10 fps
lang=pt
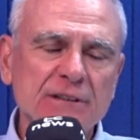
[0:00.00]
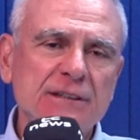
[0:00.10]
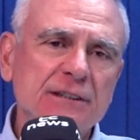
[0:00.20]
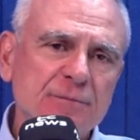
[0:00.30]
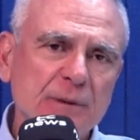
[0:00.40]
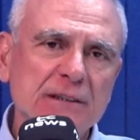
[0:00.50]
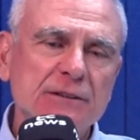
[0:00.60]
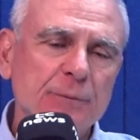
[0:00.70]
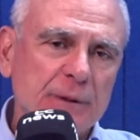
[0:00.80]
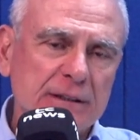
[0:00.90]
a gente
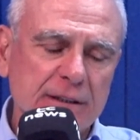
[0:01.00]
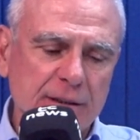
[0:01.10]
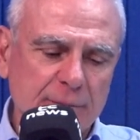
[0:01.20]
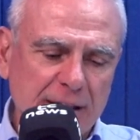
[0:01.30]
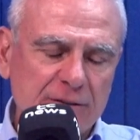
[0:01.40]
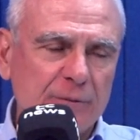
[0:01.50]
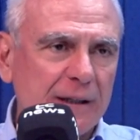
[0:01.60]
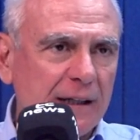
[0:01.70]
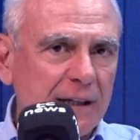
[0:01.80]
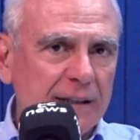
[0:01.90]
expandiu para ter mais
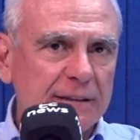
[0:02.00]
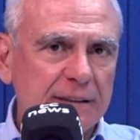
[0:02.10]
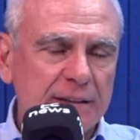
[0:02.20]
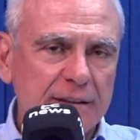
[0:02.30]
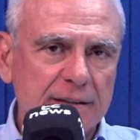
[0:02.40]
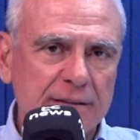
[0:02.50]
uma área de,